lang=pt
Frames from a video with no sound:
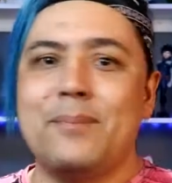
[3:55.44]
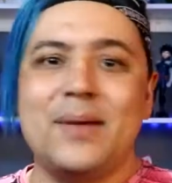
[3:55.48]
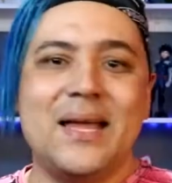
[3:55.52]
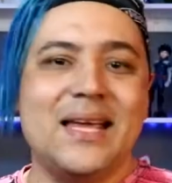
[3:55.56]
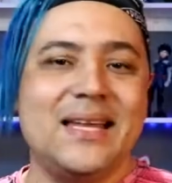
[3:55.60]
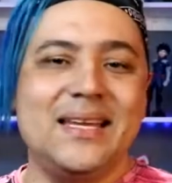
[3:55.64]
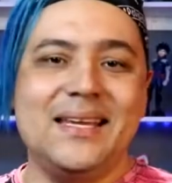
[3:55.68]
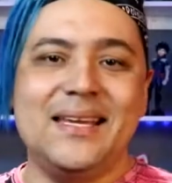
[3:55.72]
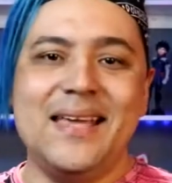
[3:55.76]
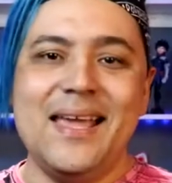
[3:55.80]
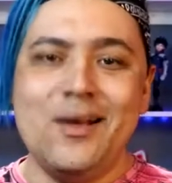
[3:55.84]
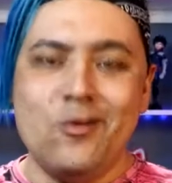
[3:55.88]

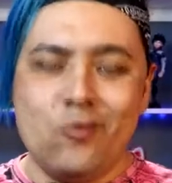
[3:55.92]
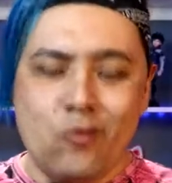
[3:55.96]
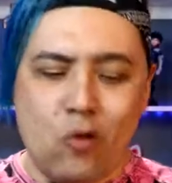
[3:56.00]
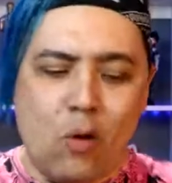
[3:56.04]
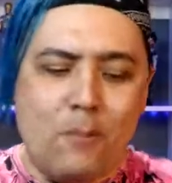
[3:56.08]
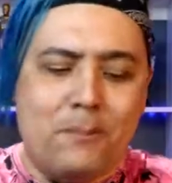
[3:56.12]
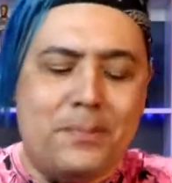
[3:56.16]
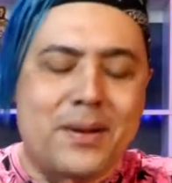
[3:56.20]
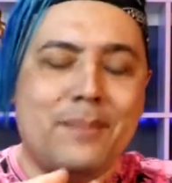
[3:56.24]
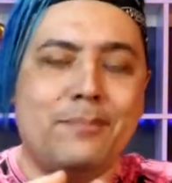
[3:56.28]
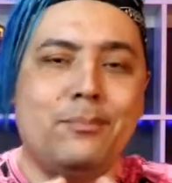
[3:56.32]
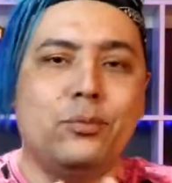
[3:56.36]
porque ninguém
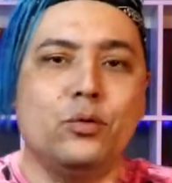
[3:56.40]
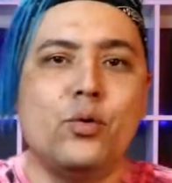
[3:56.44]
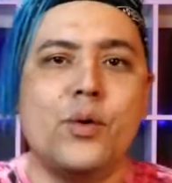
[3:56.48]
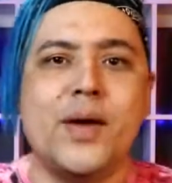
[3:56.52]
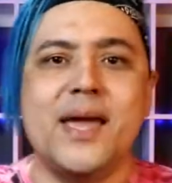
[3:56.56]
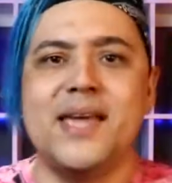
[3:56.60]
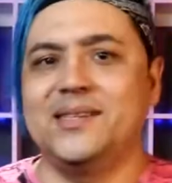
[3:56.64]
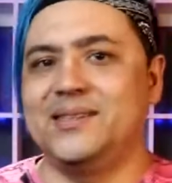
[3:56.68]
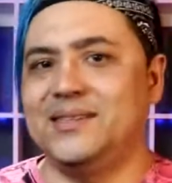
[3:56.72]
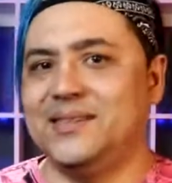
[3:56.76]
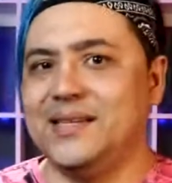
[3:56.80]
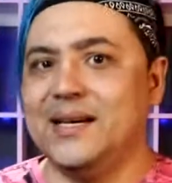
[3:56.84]
compra
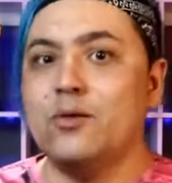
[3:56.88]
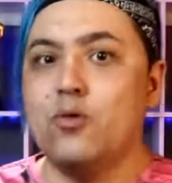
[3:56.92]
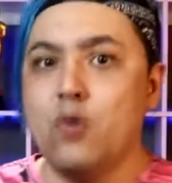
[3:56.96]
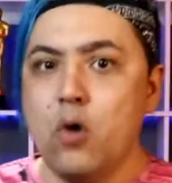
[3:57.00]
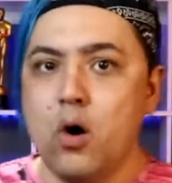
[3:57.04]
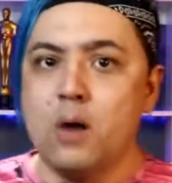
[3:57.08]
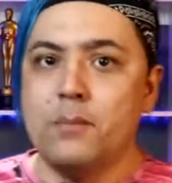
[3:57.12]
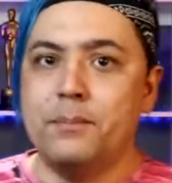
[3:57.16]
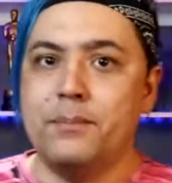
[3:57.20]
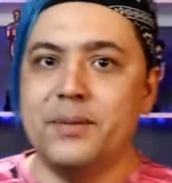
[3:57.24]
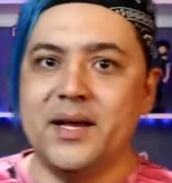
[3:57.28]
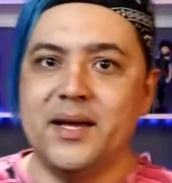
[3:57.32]
Blu-ray. Você
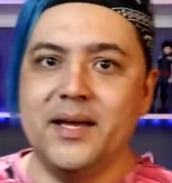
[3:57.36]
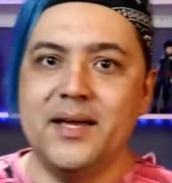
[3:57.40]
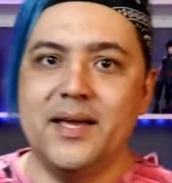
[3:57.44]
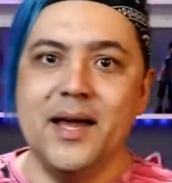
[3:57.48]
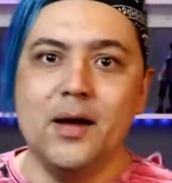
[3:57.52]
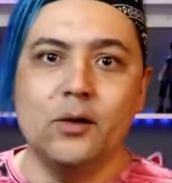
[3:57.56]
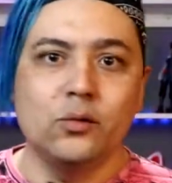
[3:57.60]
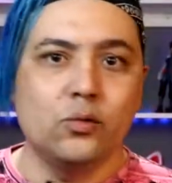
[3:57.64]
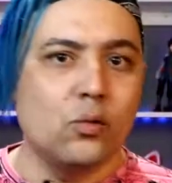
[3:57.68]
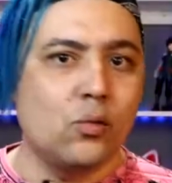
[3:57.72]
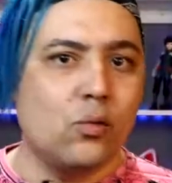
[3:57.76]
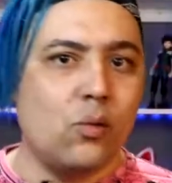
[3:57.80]
compra,
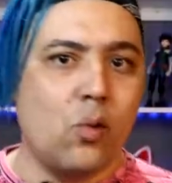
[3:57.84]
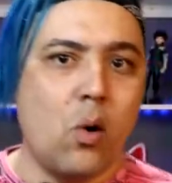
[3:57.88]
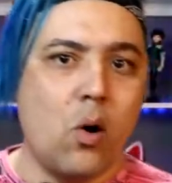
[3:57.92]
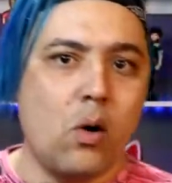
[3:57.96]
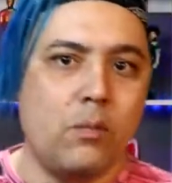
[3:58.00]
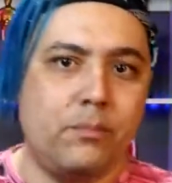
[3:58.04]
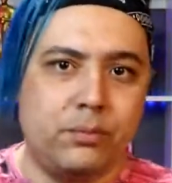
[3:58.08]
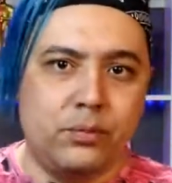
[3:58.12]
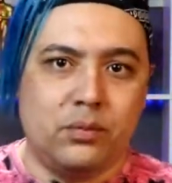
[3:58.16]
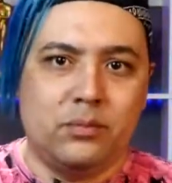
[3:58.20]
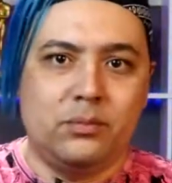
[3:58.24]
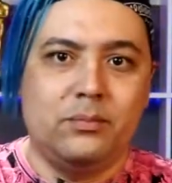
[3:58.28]
eu não
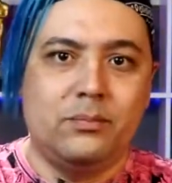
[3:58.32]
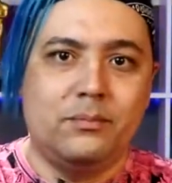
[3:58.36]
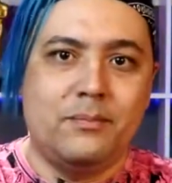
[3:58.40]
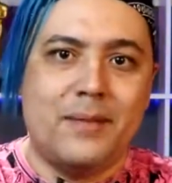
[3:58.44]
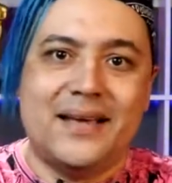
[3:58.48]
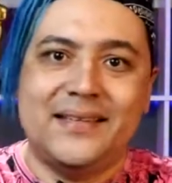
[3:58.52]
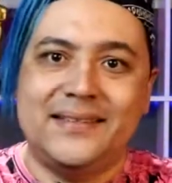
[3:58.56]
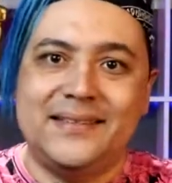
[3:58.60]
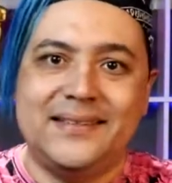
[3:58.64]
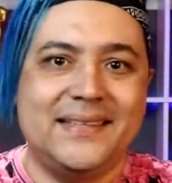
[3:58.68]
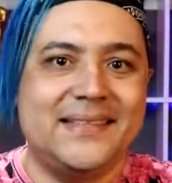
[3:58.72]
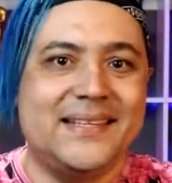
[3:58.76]
compro
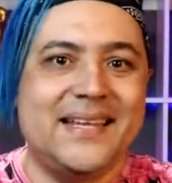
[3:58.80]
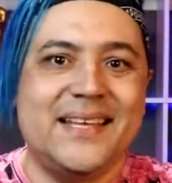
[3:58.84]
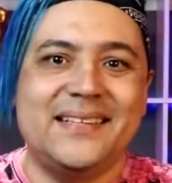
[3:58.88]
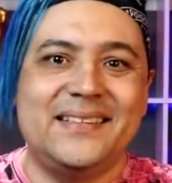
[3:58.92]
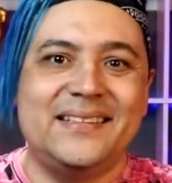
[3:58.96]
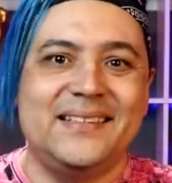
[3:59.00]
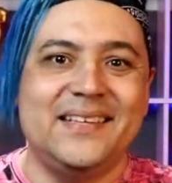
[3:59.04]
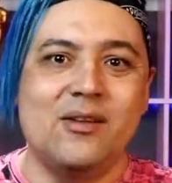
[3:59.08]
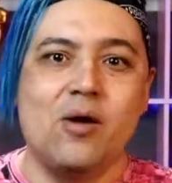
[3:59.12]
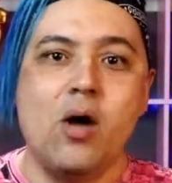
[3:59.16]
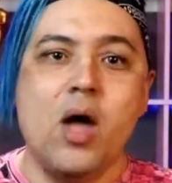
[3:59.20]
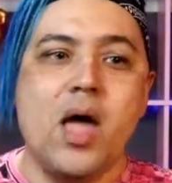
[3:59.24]
mais
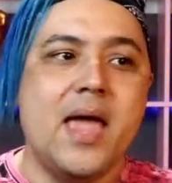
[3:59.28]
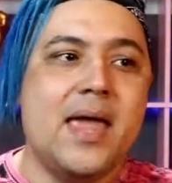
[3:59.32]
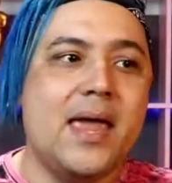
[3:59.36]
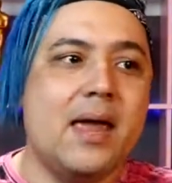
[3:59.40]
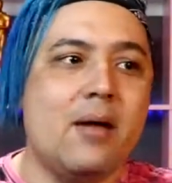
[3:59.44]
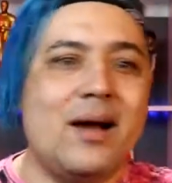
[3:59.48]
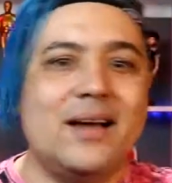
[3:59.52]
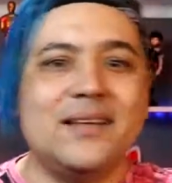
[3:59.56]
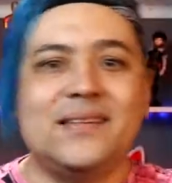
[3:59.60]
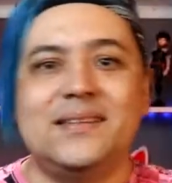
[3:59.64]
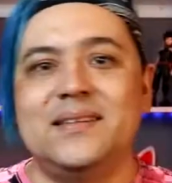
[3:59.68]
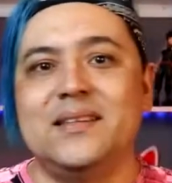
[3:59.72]
CDzinho.
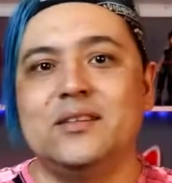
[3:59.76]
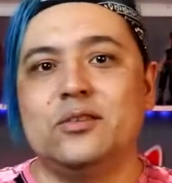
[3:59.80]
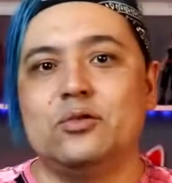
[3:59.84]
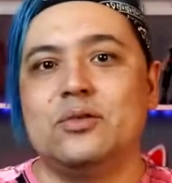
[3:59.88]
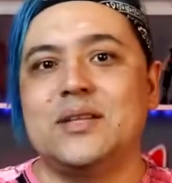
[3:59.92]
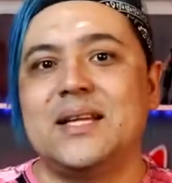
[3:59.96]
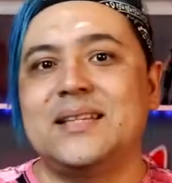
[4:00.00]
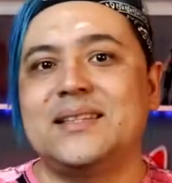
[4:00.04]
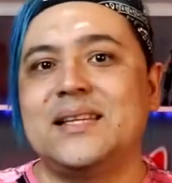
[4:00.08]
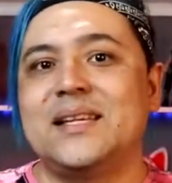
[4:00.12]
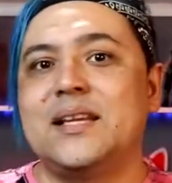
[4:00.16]
Eu assisto na